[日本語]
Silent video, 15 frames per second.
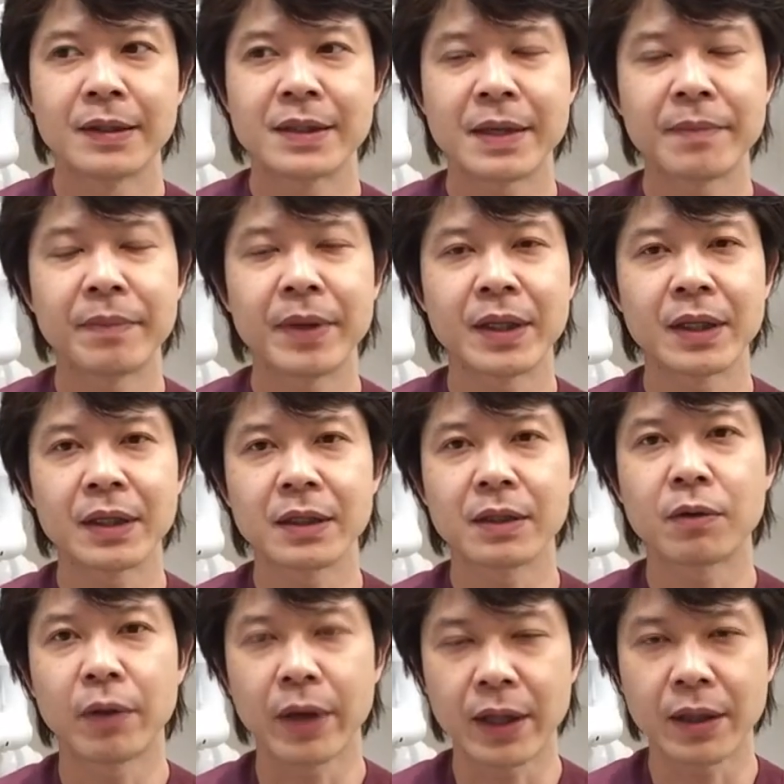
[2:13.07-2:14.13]
全般的に
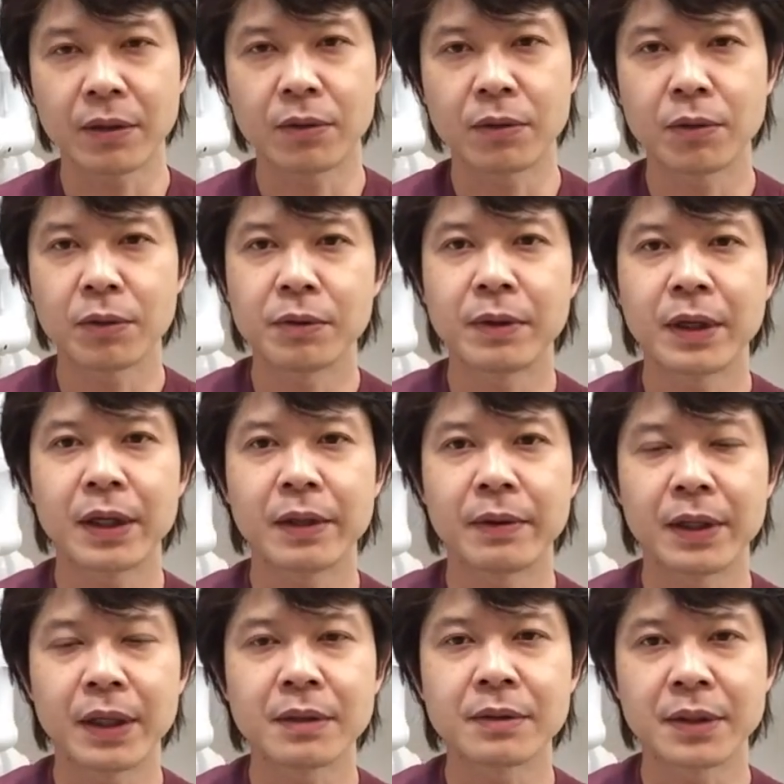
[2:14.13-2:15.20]
これというわけで
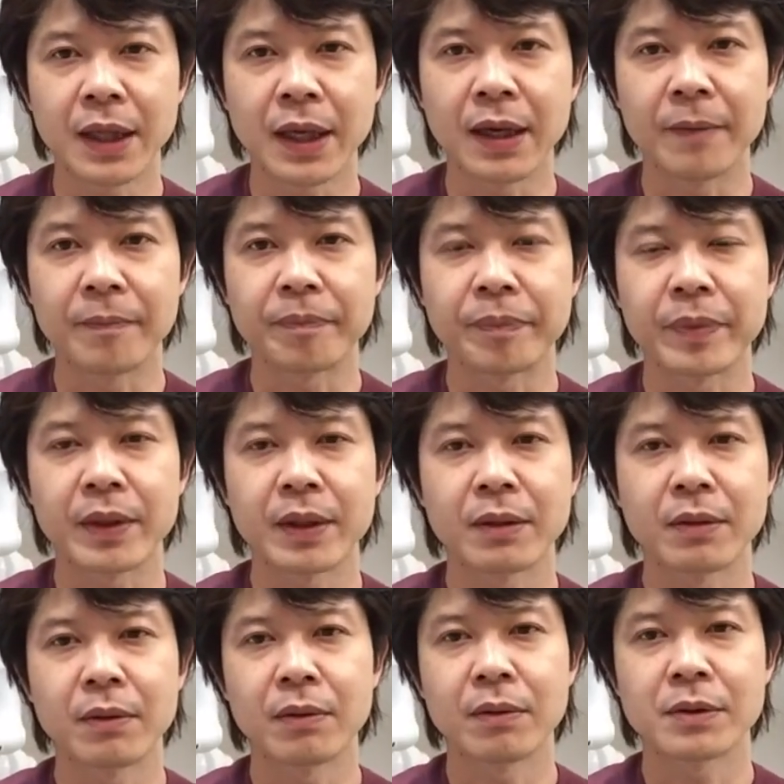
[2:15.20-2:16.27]
はなくて
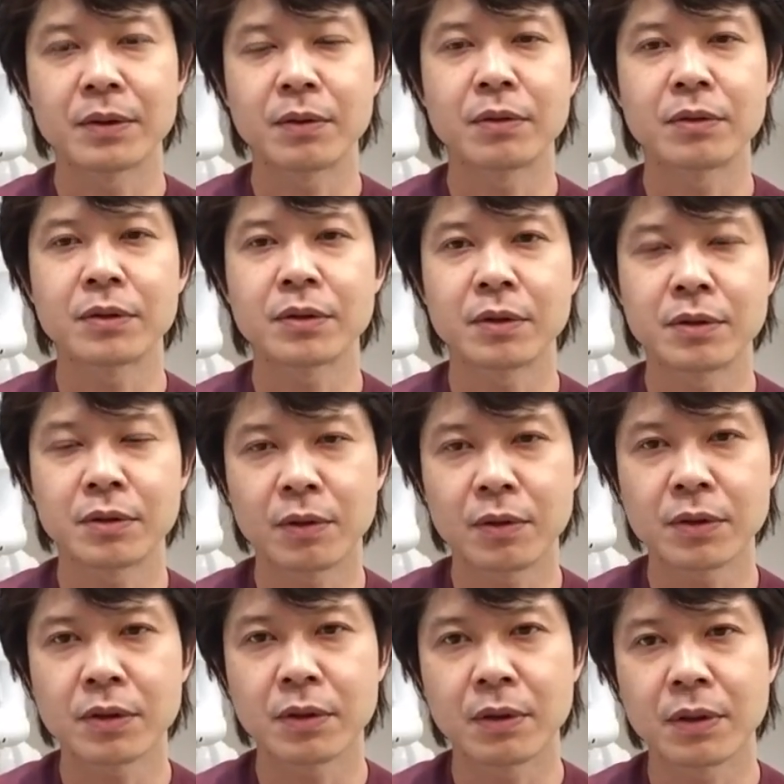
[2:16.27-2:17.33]
とその都度そ
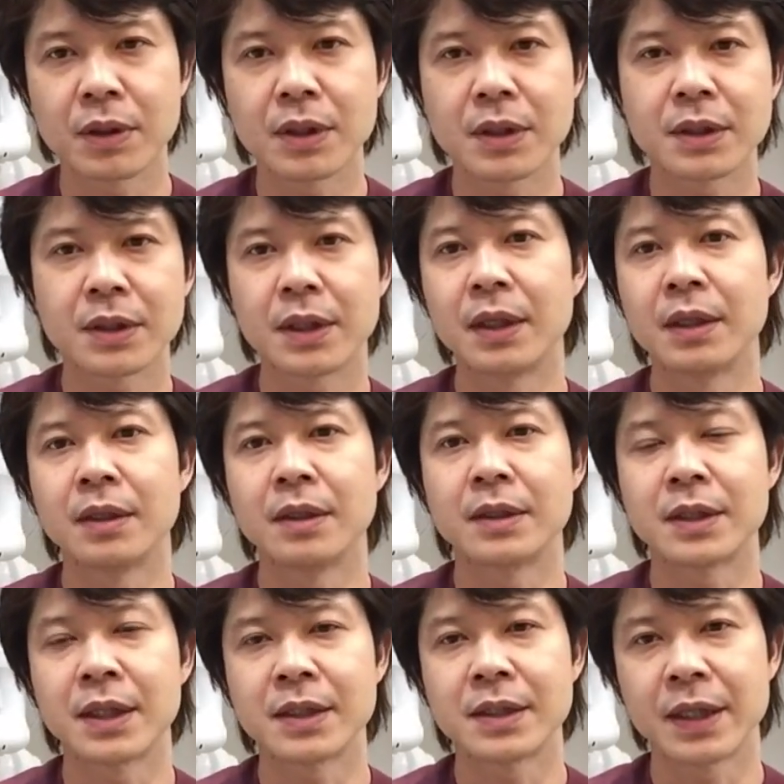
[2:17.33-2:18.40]
の都度
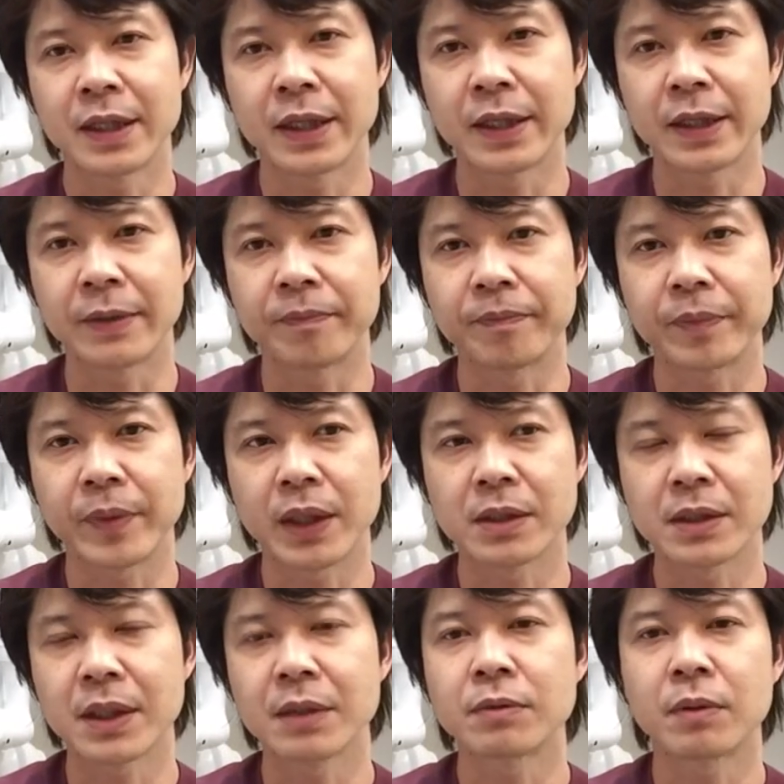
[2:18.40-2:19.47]
先生なり
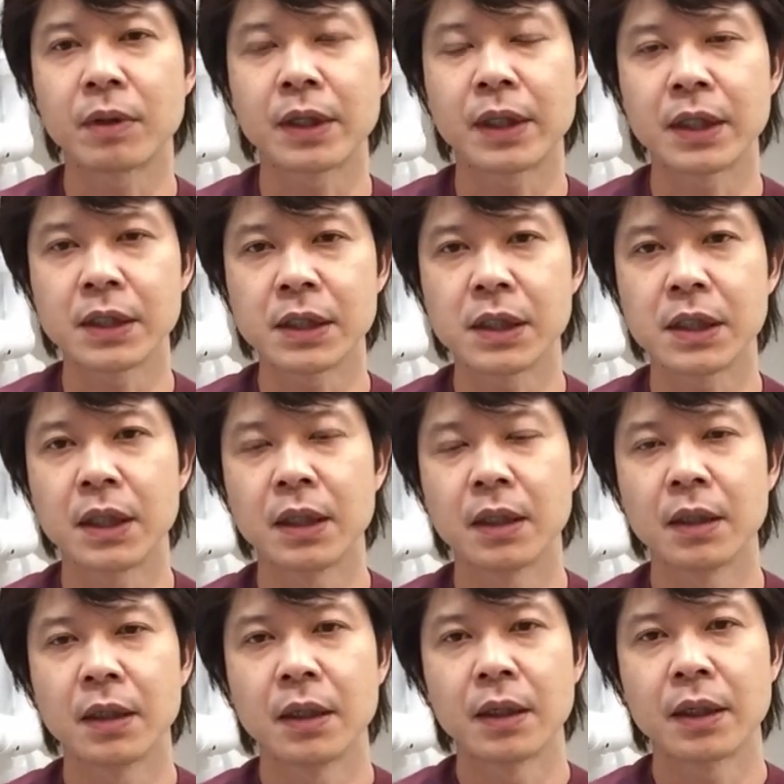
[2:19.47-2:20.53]
スタッフの方に
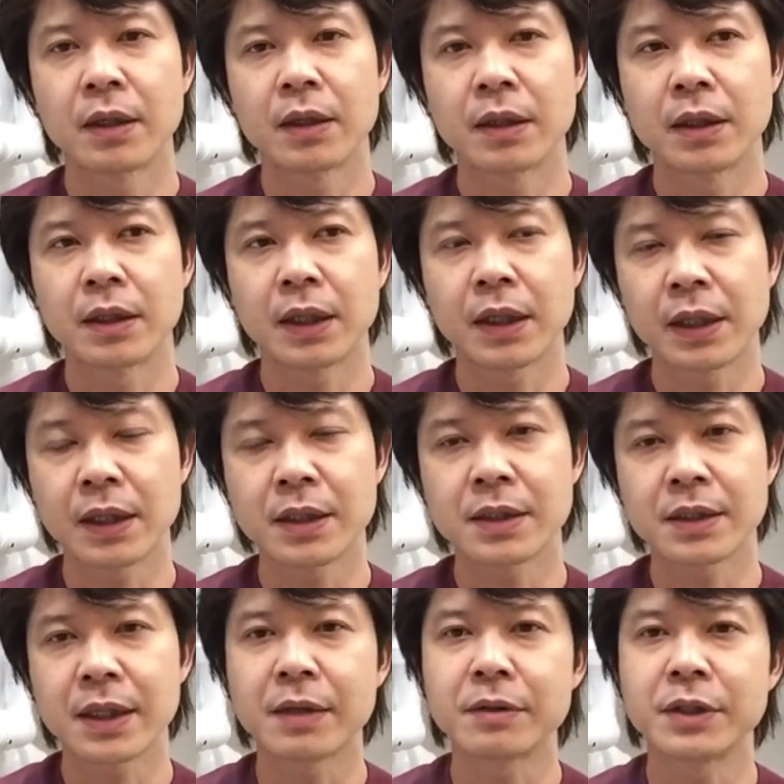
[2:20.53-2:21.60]
必
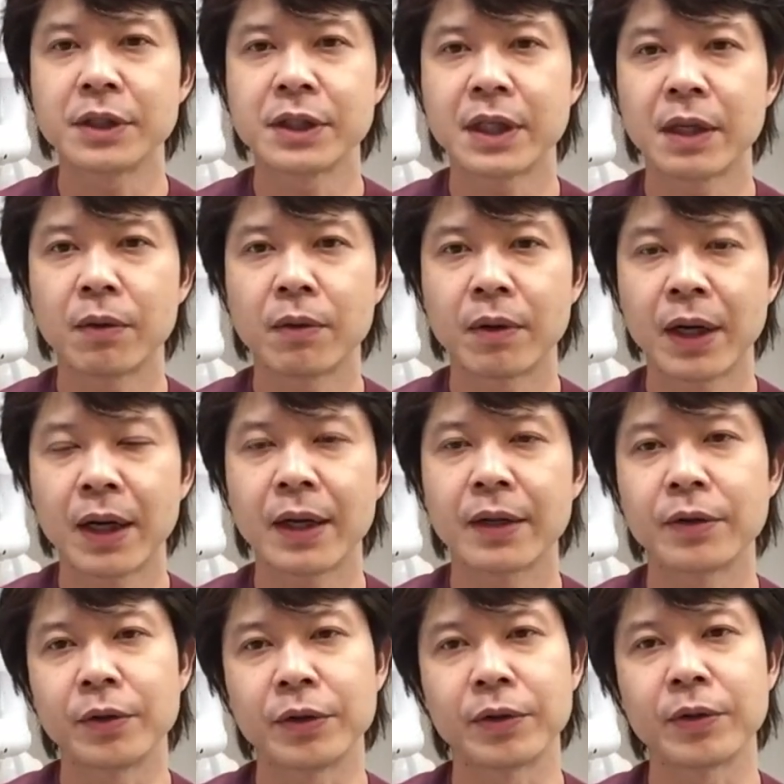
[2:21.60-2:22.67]
ず確認した方が
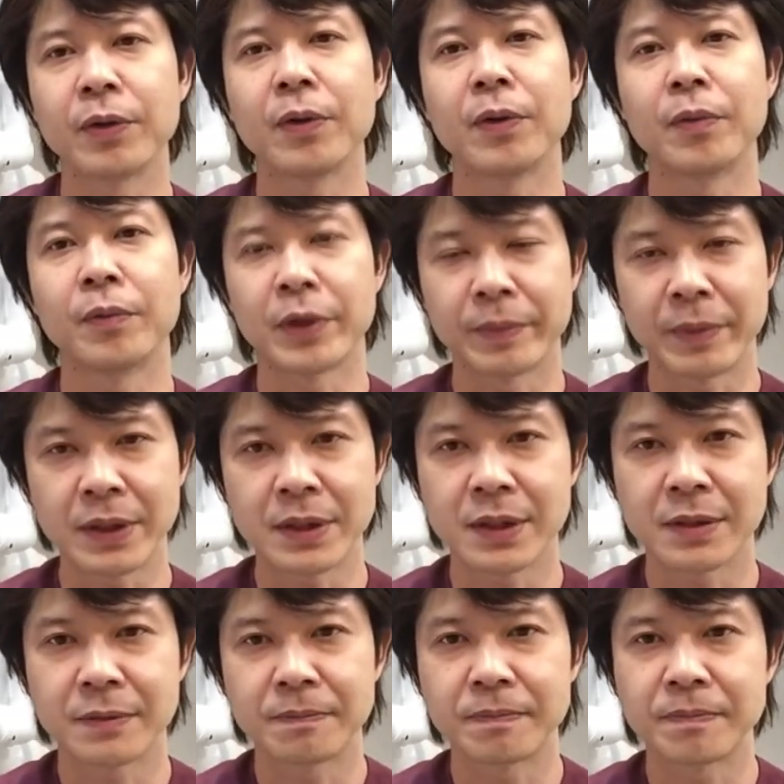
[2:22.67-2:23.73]
良いと思いま
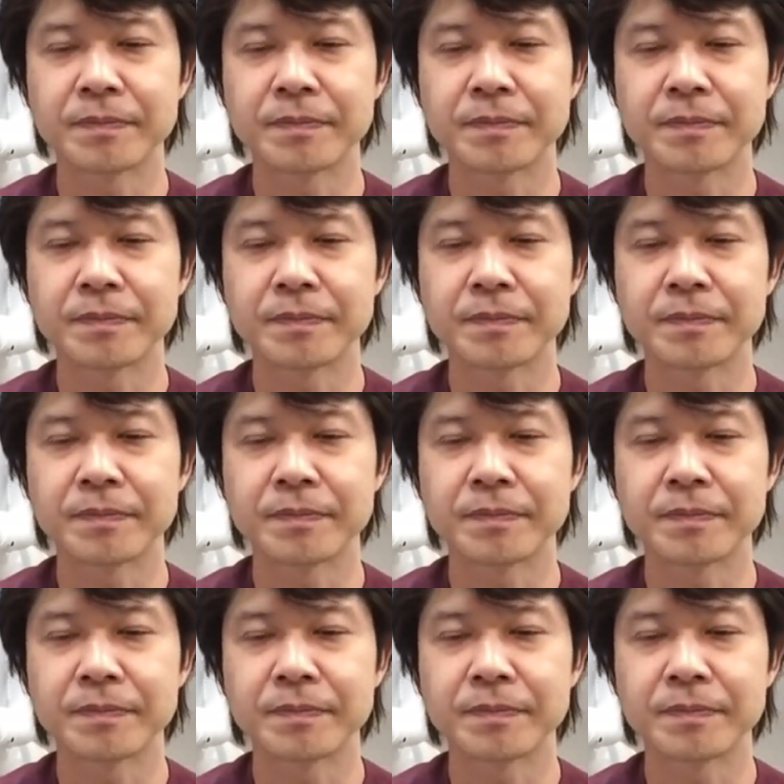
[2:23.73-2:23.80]
す